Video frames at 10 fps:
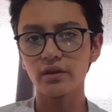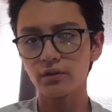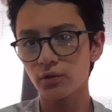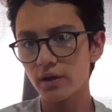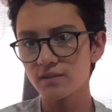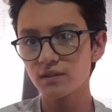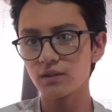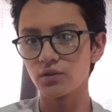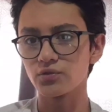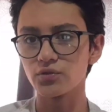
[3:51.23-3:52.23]
Christ...
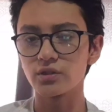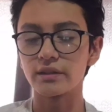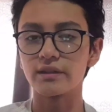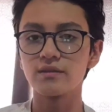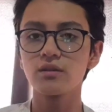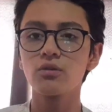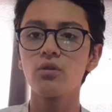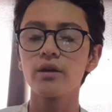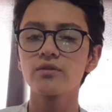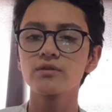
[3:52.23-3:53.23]
con sus 35
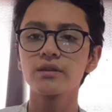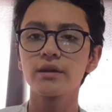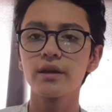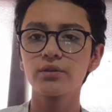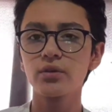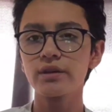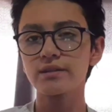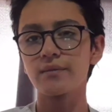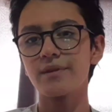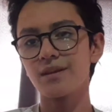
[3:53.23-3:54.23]
años de trayectoria,
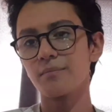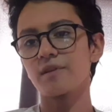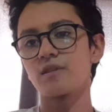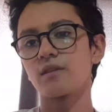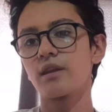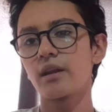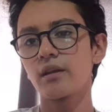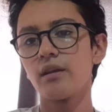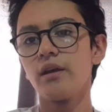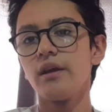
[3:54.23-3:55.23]
se viene a presentar
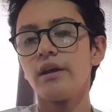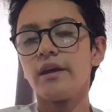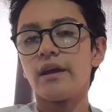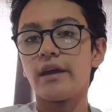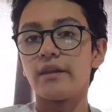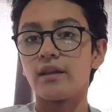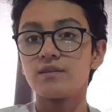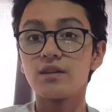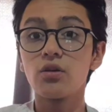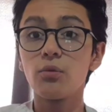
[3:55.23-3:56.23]
en el
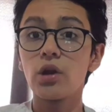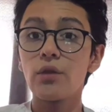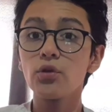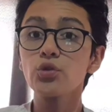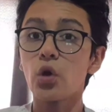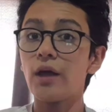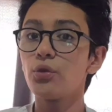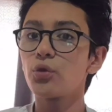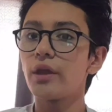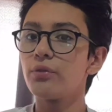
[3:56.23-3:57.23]
Circo Volador,
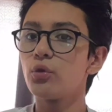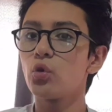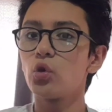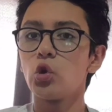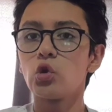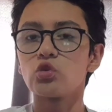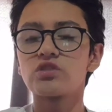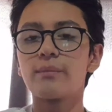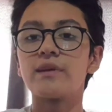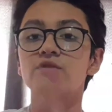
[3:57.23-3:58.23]
tocando tanto los
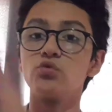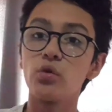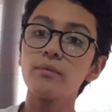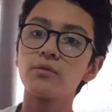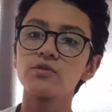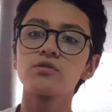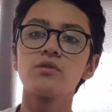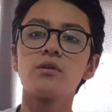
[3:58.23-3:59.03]
temas nuevos,